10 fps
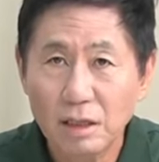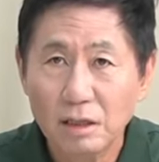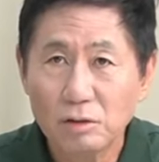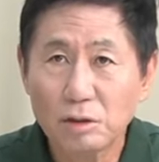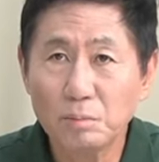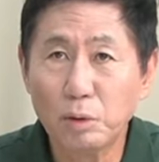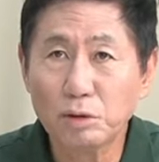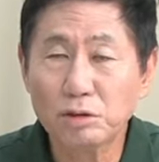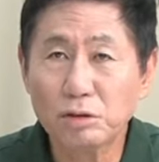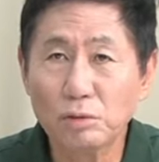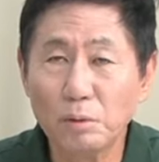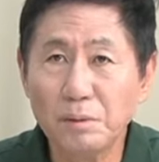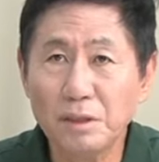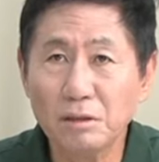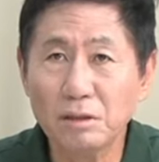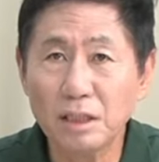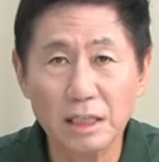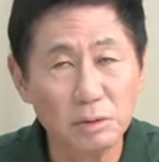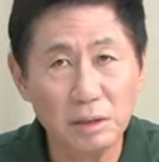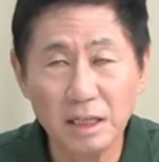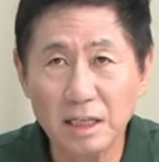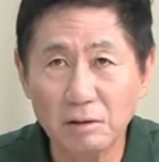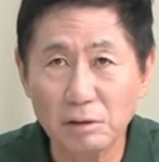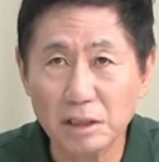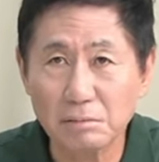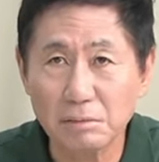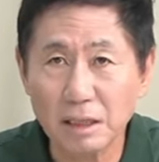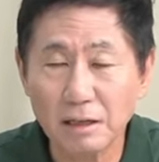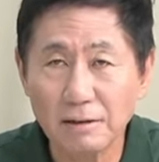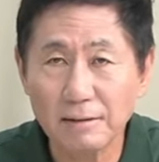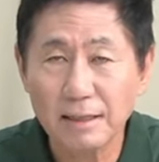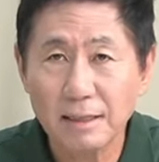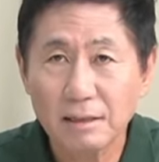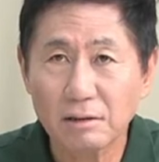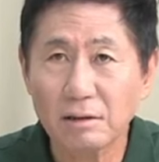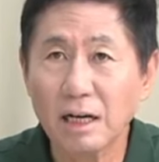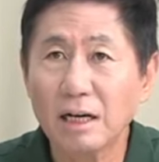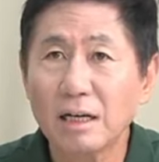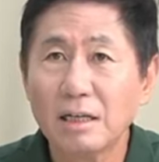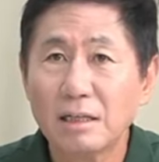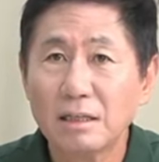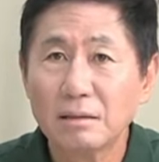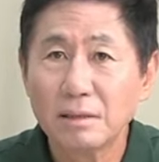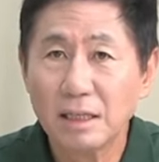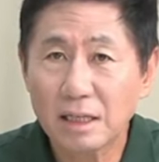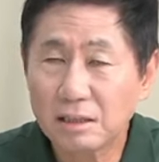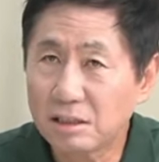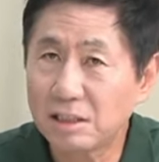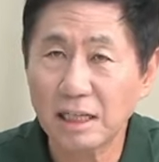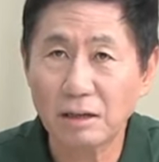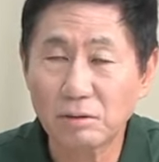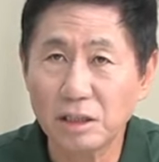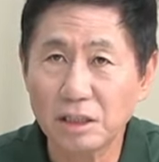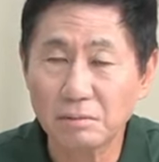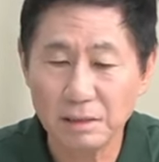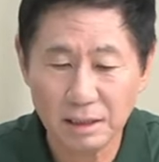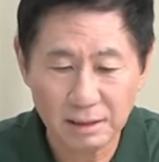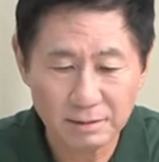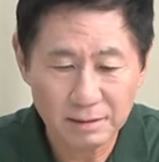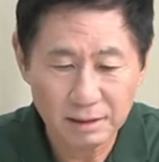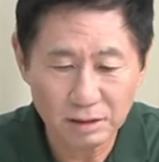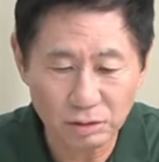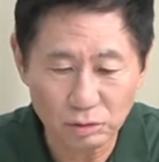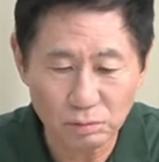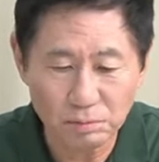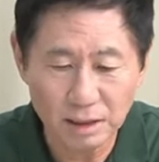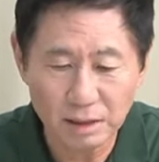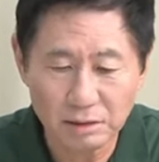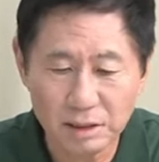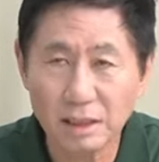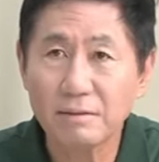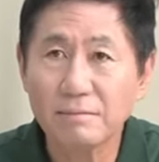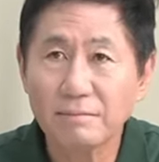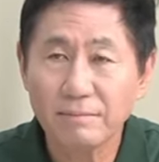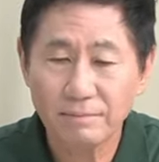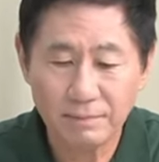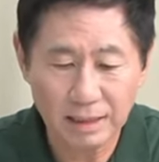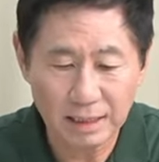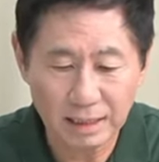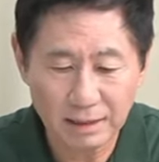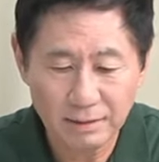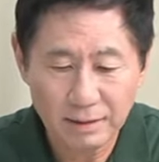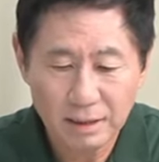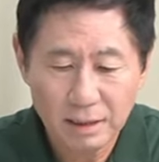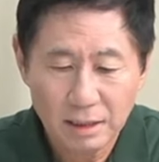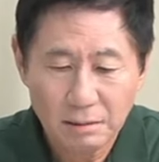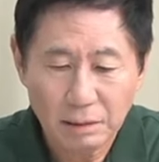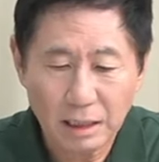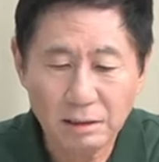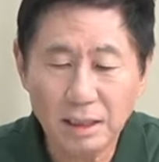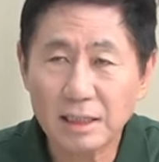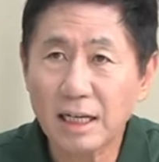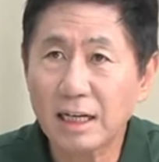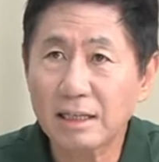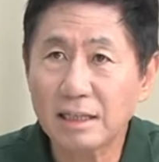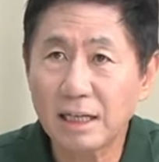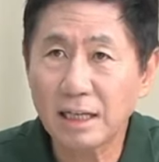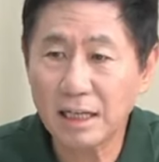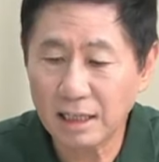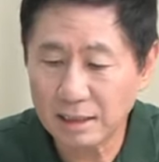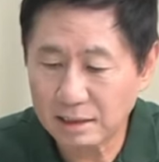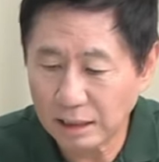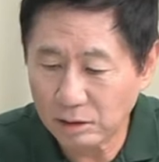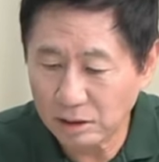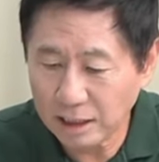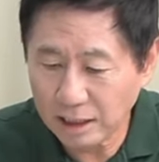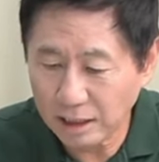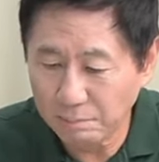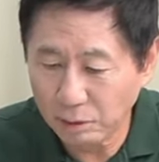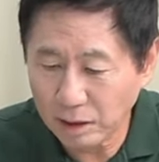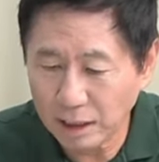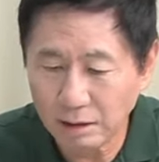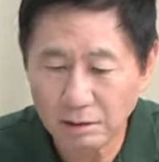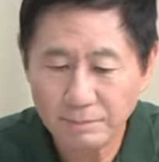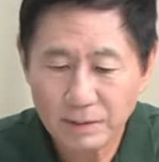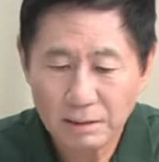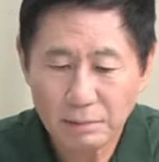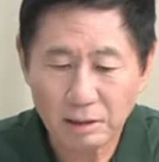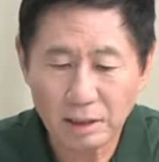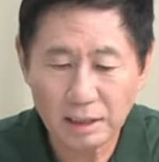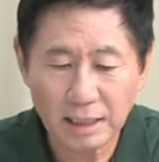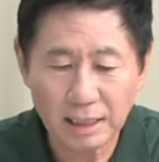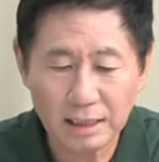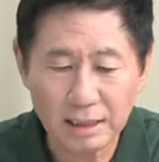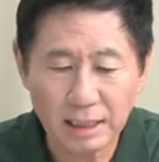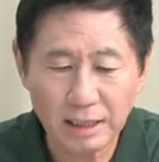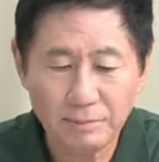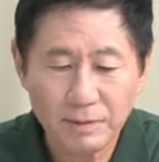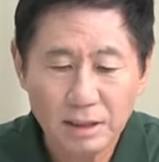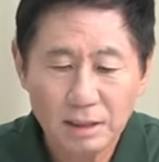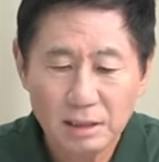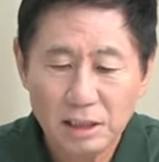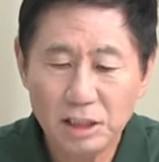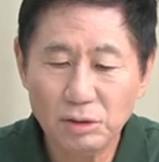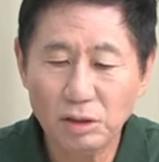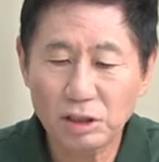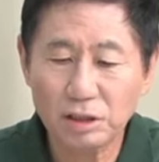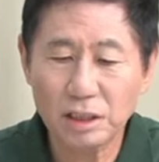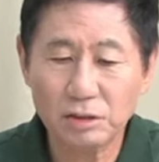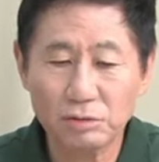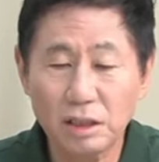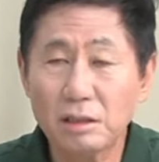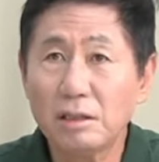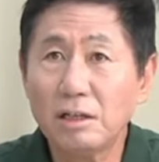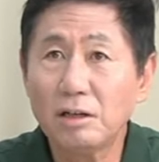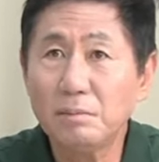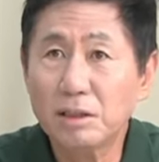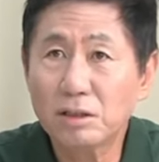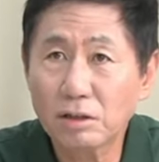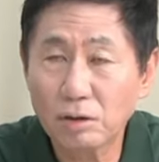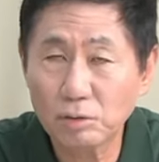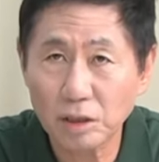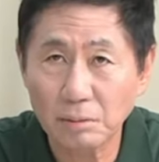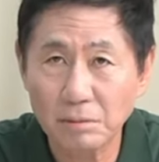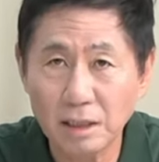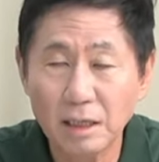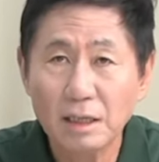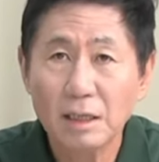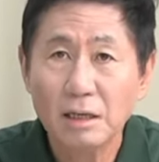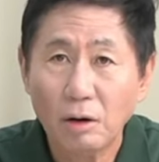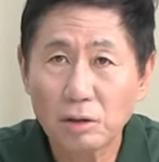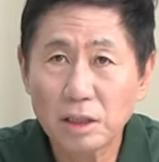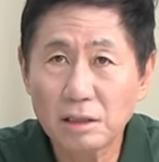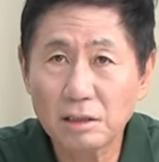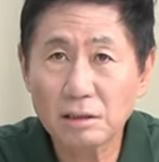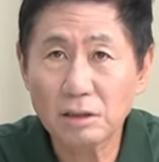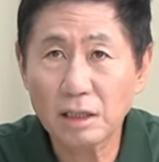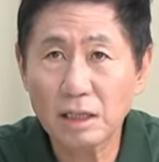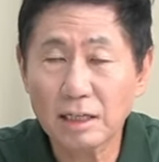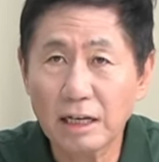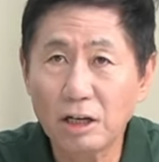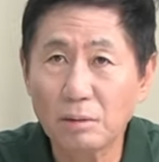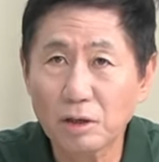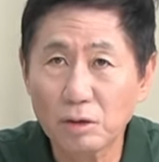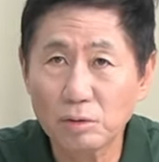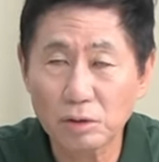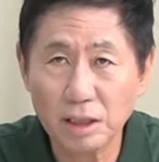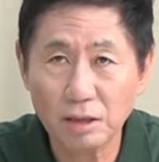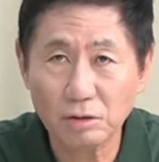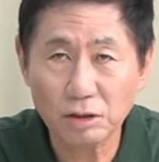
요즘 보수층 오피니언들이 계속 얘기하고 있습니다. 그러나 얘기를 듣지 않고 있습니다. 그 정도입니다. 현재. 네. 박근혜 탄핵 때의 자료를 잠깐 볼까요? 박근혜 탄핵 때 10월 첫째 주, 이 리얼미터 여론조사입니다. 어제는 저희가 갤럽 여론조사로서